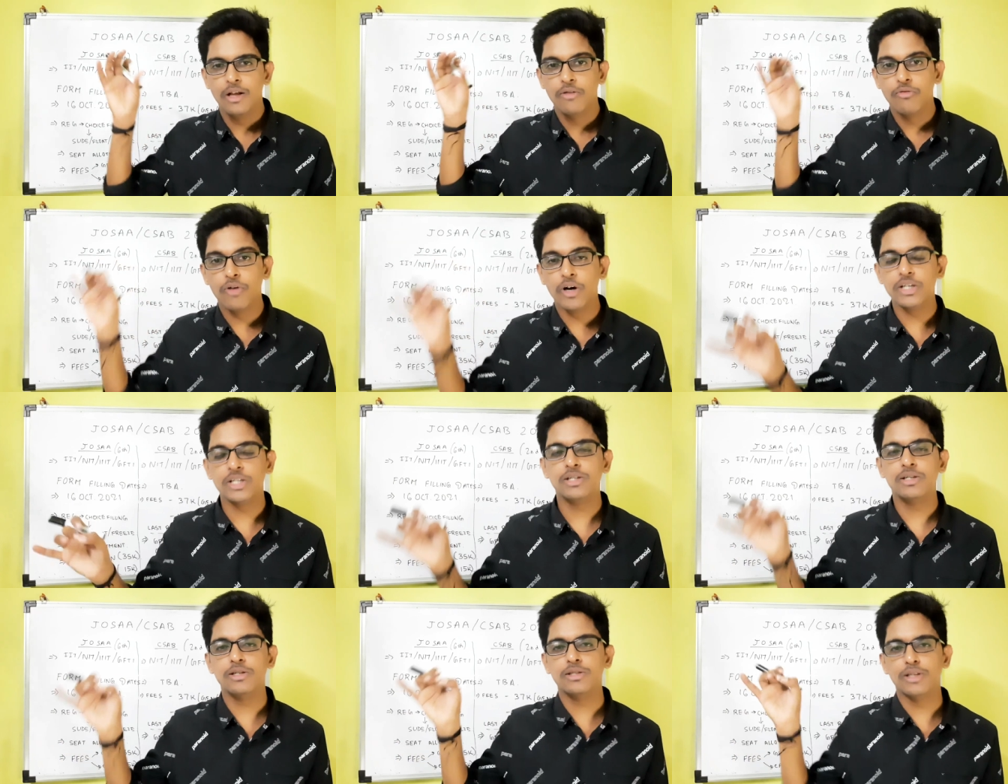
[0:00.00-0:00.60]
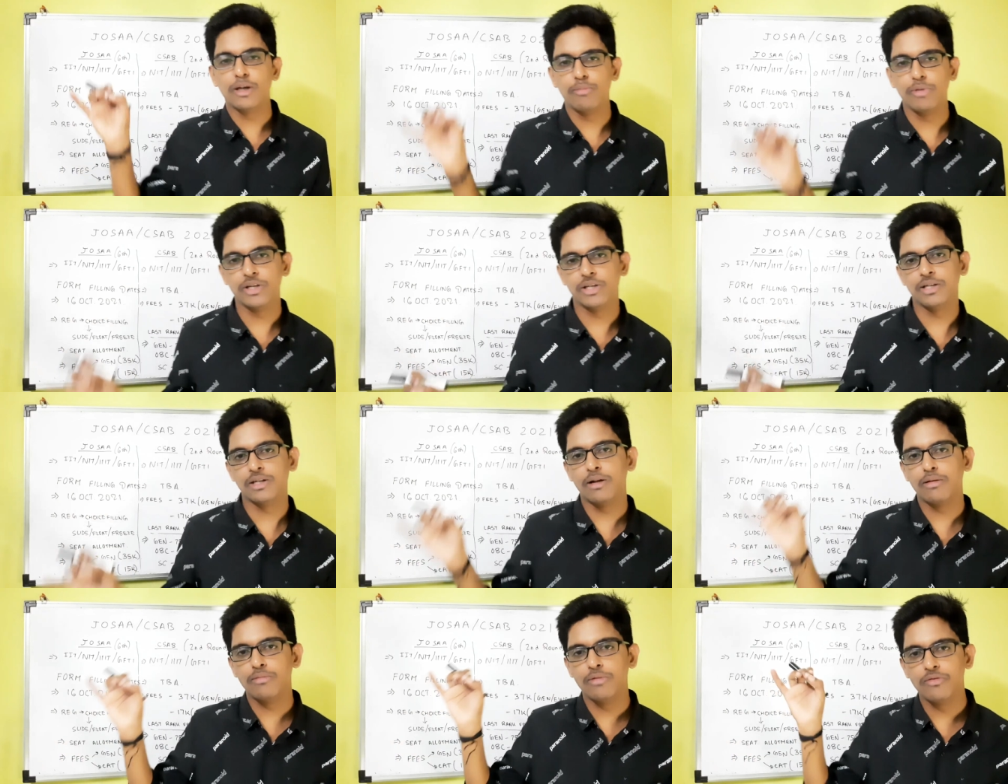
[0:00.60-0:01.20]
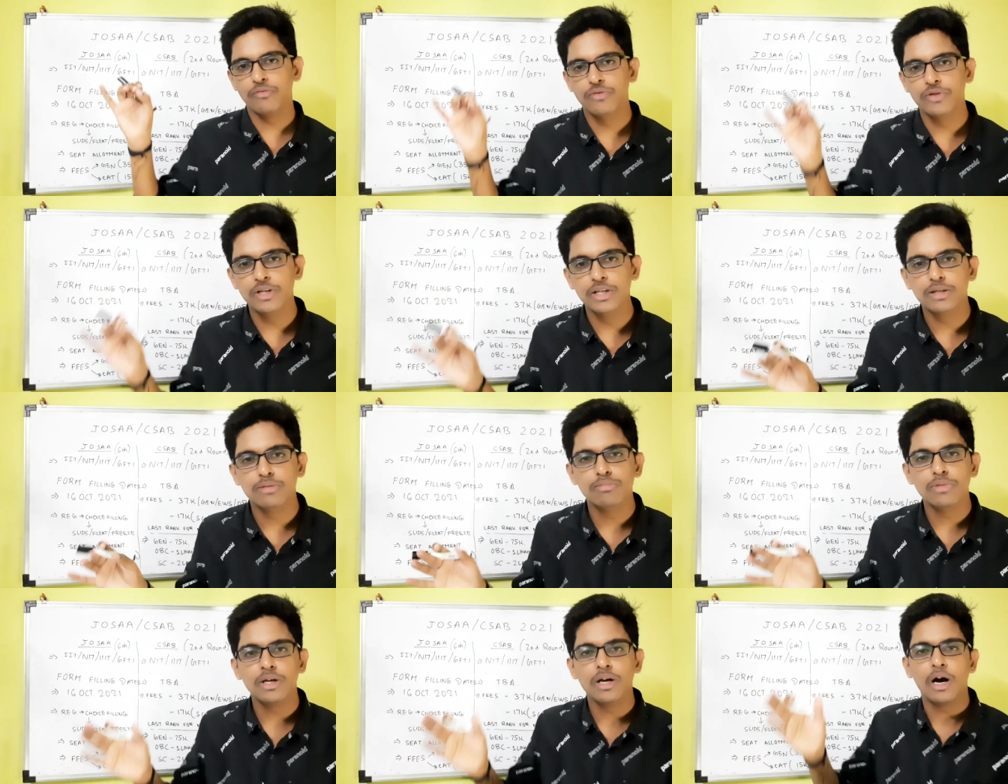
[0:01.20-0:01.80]
फर्स्ट सेमेस्टर में
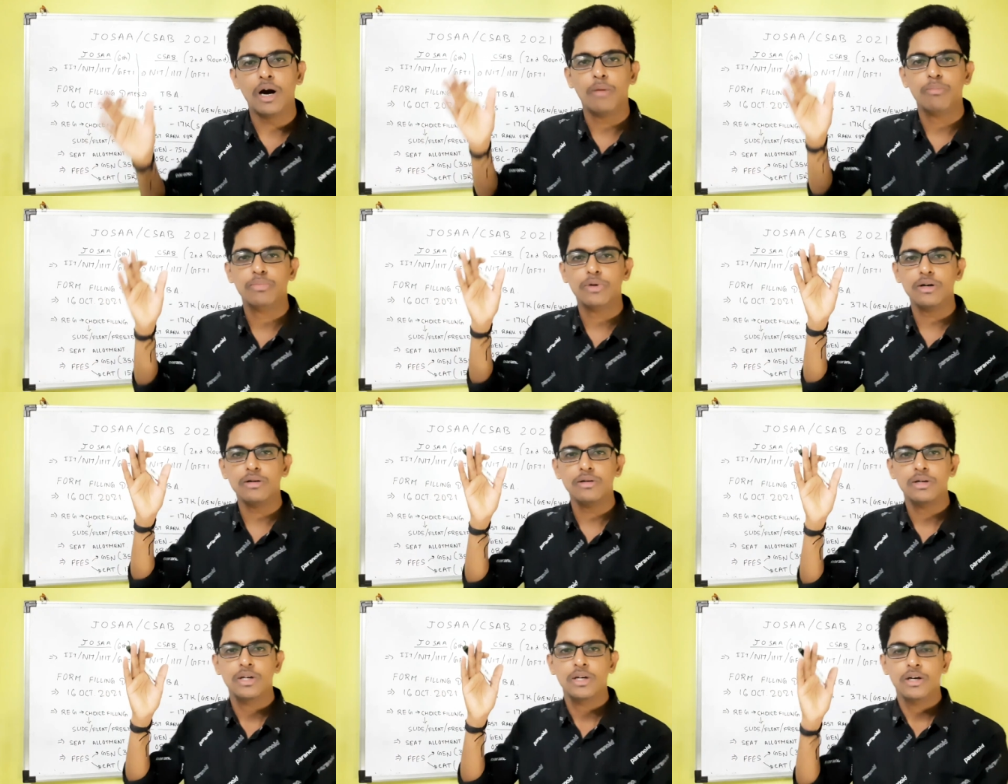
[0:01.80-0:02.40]
फीस में आपका